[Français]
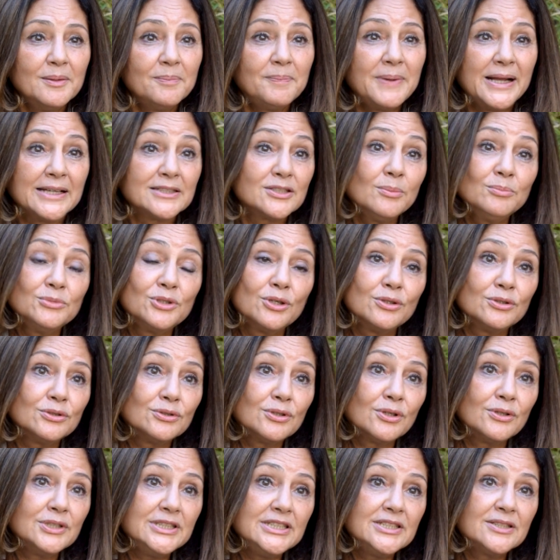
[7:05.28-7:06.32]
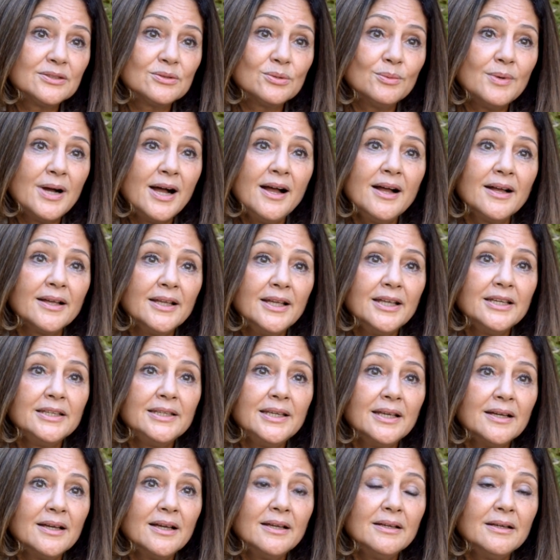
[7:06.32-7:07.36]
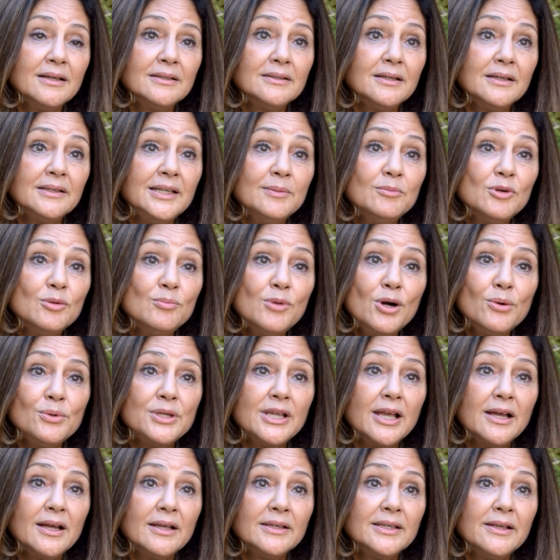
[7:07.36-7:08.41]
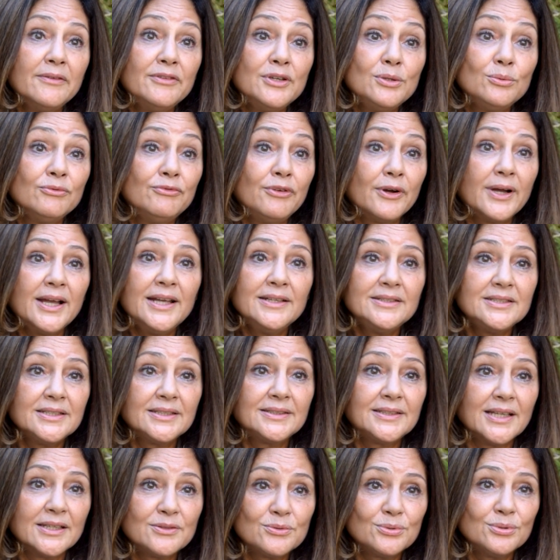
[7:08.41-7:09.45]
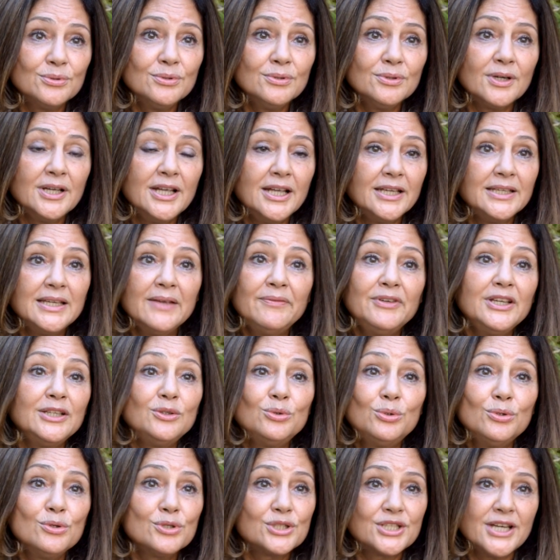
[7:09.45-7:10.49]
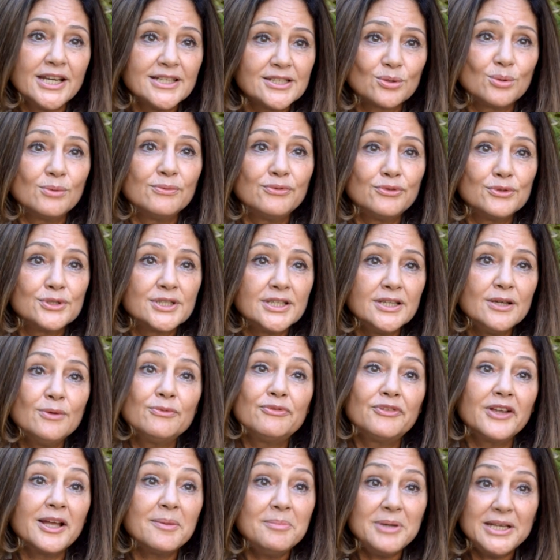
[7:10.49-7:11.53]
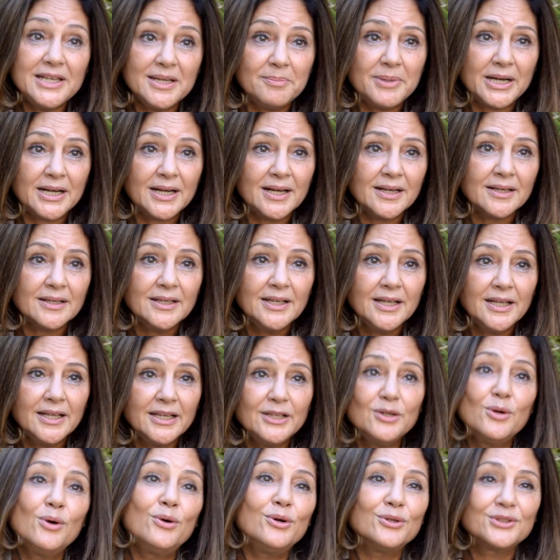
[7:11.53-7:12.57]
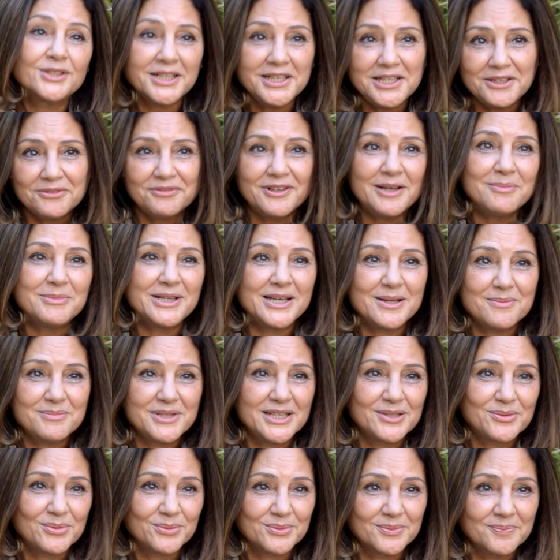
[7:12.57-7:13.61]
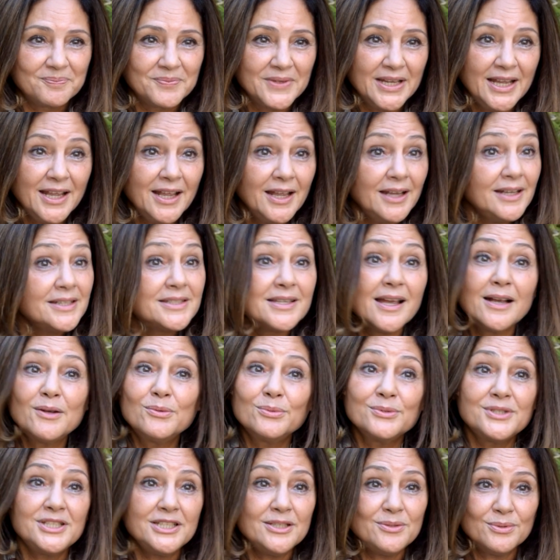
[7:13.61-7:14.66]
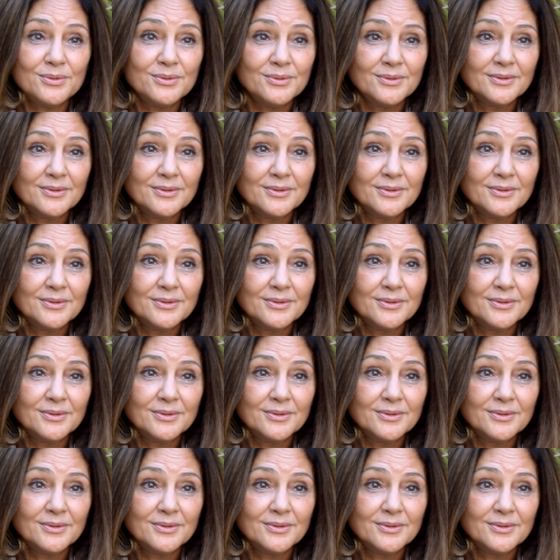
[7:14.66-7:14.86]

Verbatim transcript: par exemple, dans, l'histoire, il y a euh, les moments où il y, avait une vraie dictature, il y avait deux gestes qu'on faisait, on fermait les bars et on rentrait les femmes à la maison. Et ça continue.